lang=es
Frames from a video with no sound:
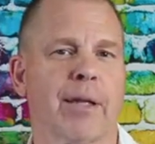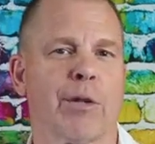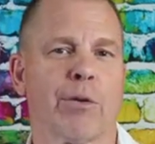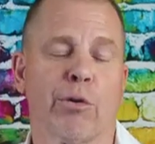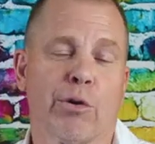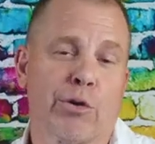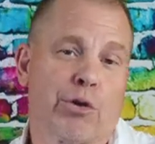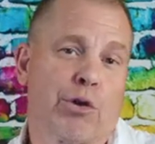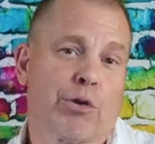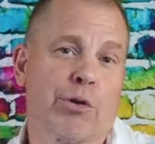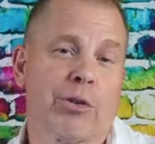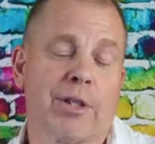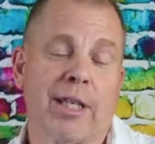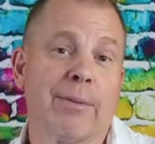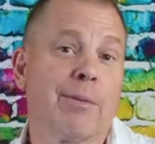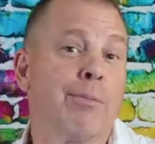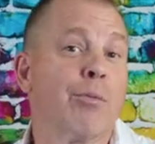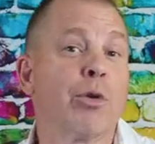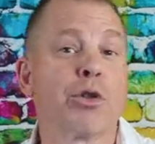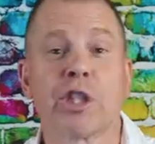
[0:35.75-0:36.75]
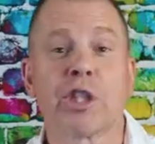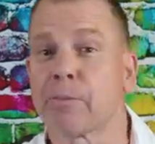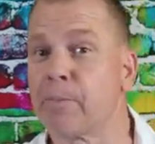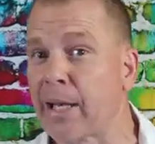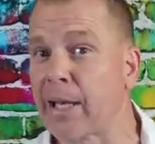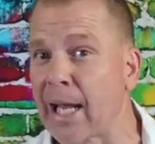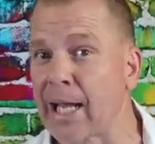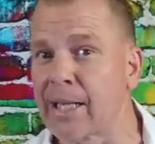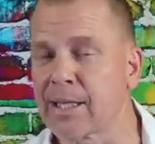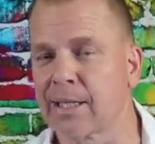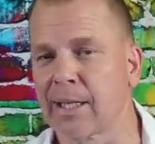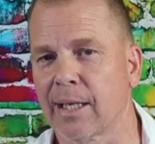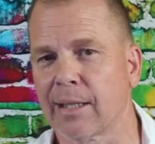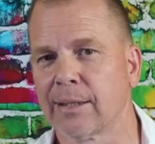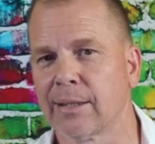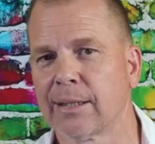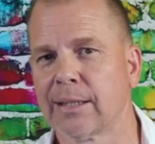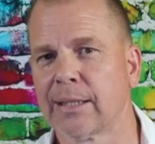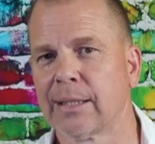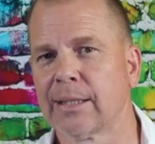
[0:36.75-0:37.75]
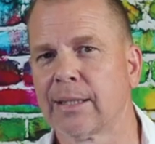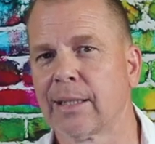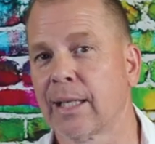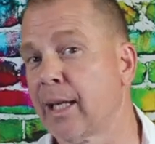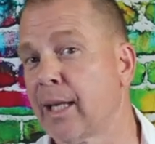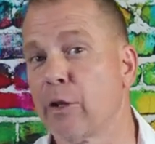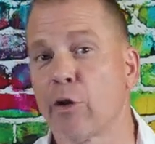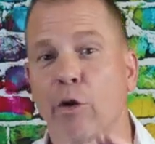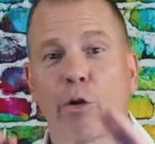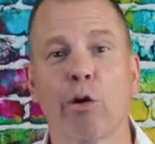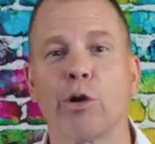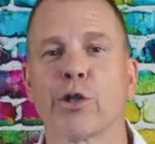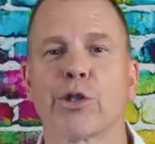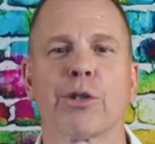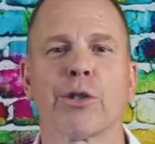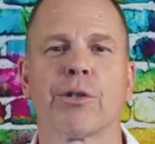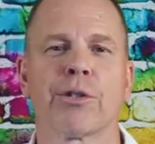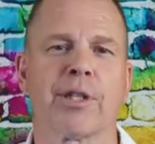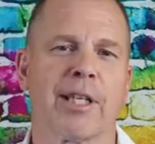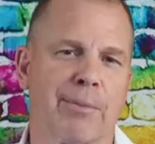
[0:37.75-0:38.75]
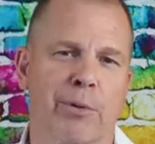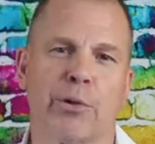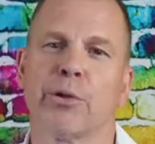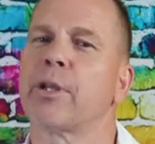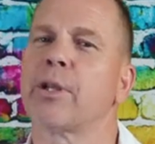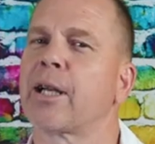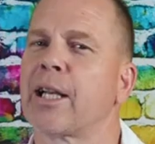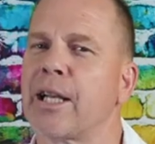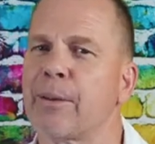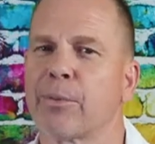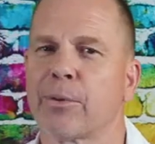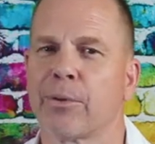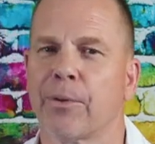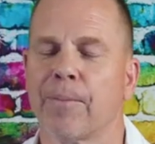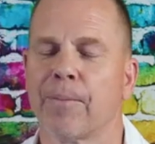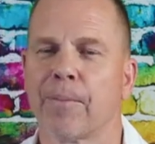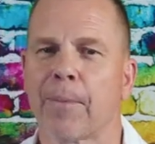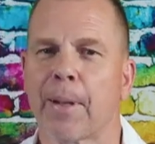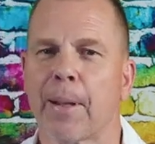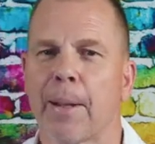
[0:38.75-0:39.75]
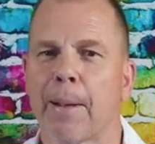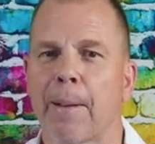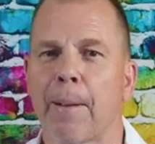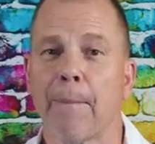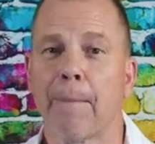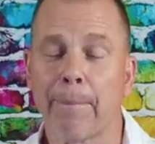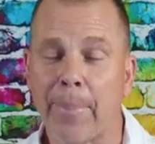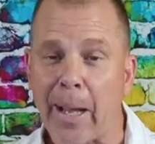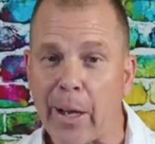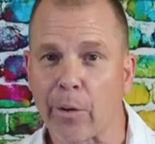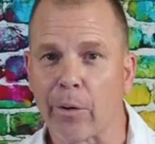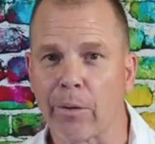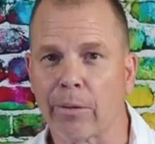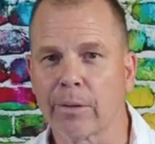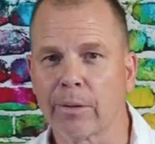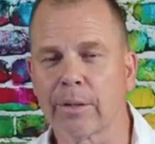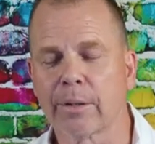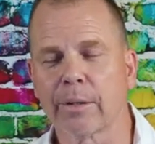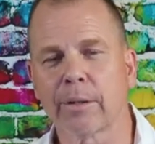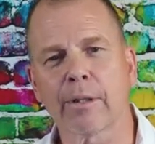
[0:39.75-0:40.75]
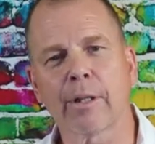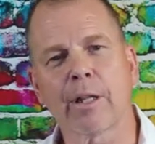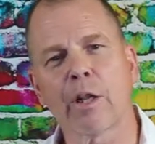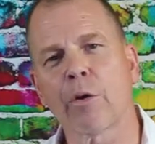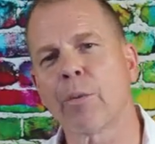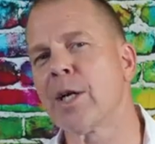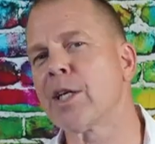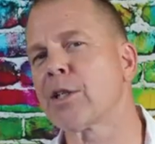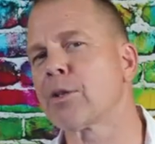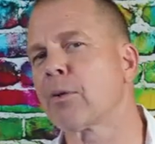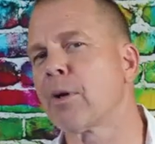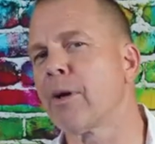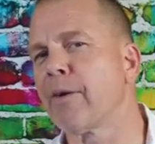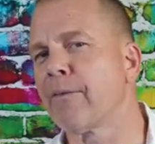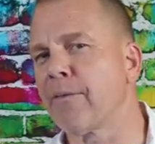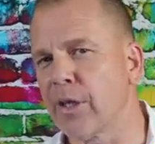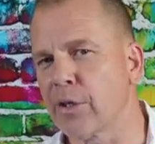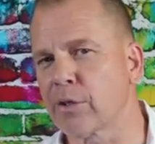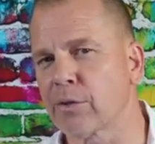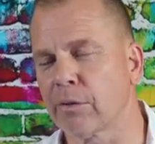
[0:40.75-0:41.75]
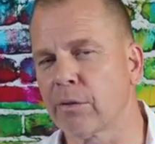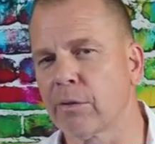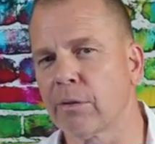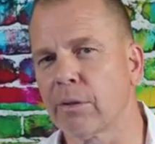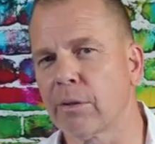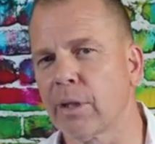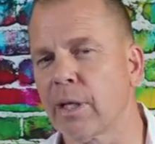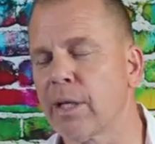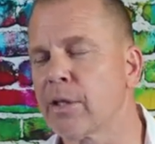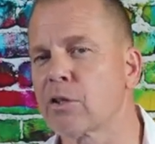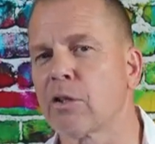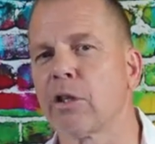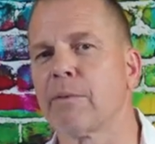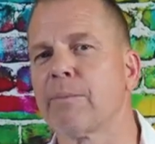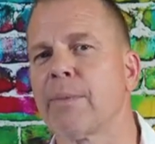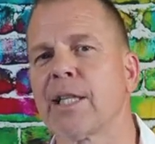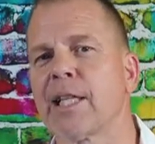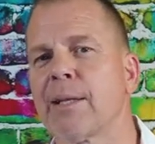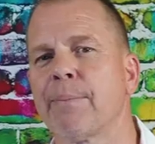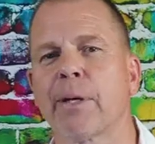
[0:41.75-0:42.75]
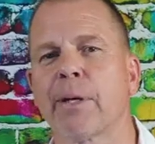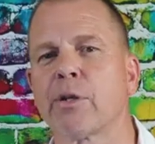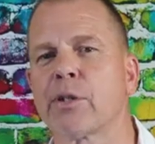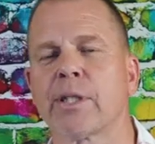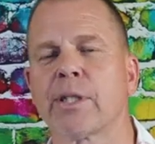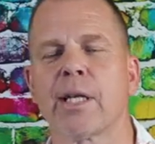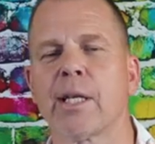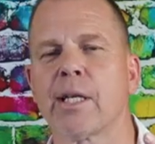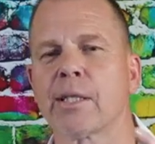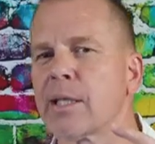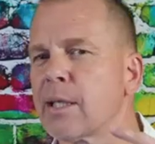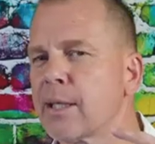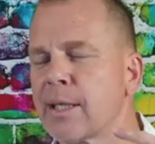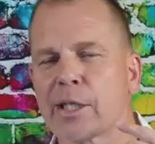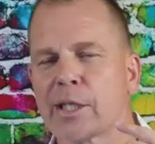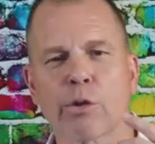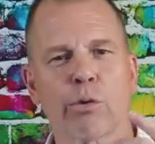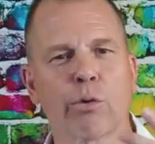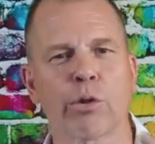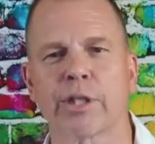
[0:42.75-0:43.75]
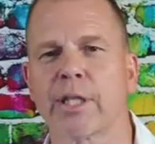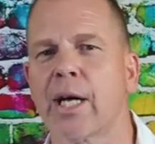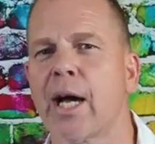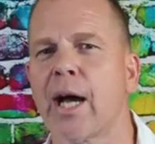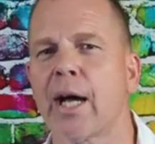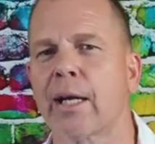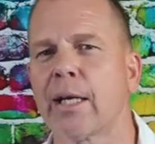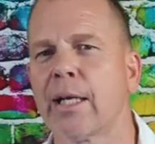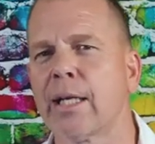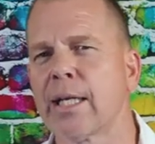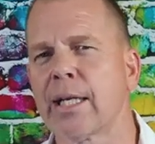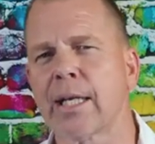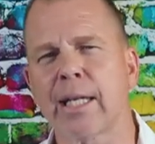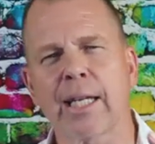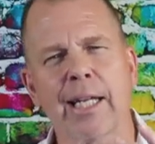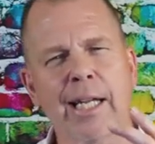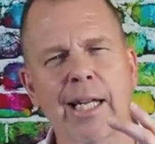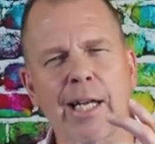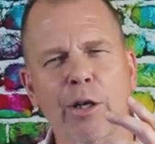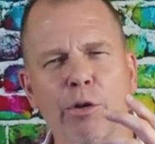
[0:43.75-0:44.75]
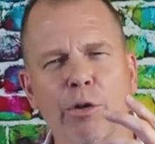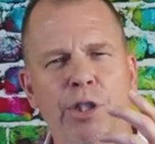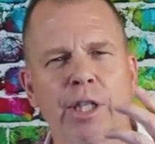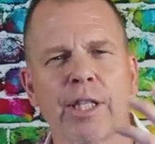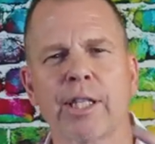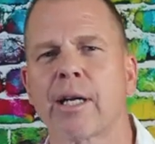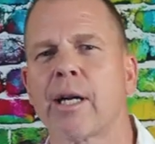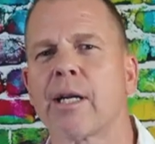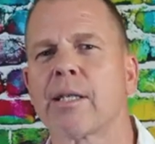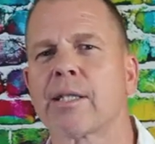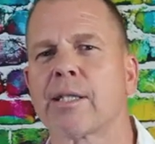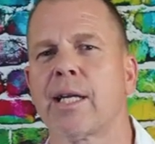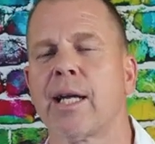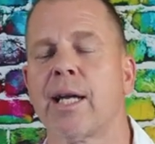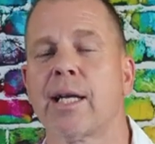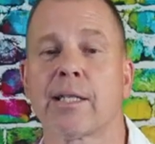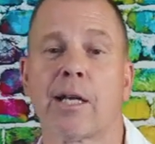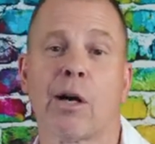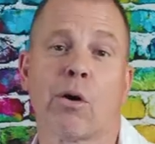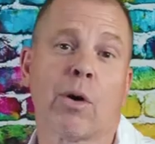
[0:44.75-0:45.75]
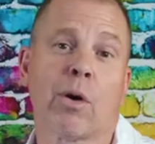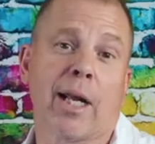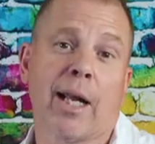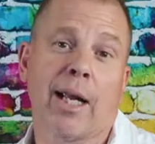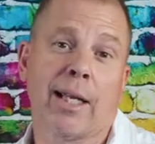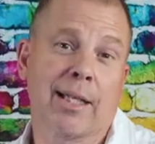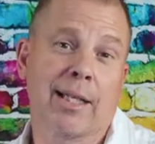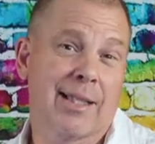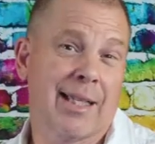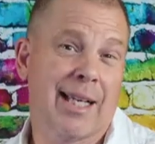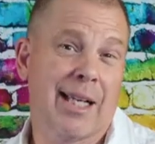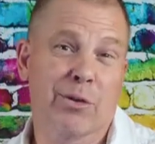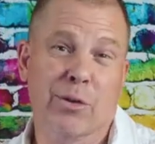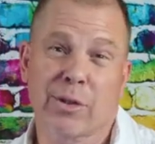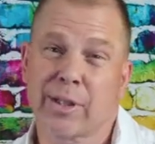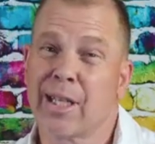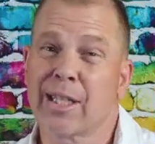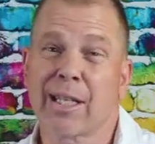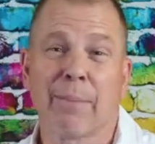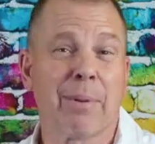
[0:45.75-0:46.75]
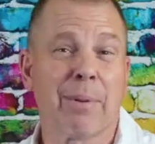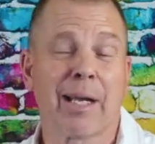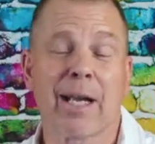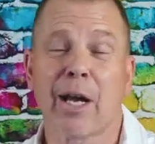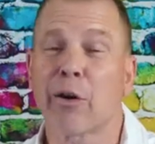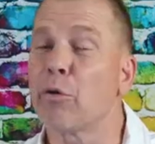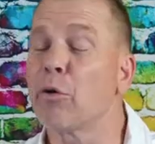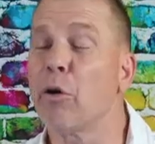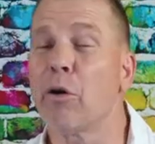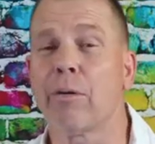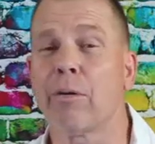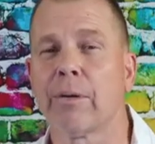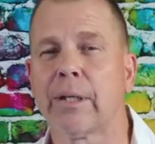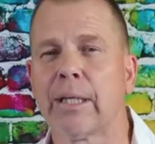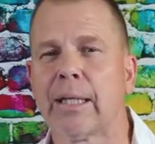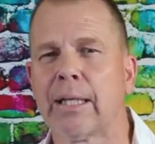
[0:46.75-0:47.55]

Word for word: Nosotros tenemos mucha experiencia en negocios y en el mundo de cripto, pero nuestro aviso es solamente para ustedes de escuchar y considerar si es algo que desean ustedes aplicar o no.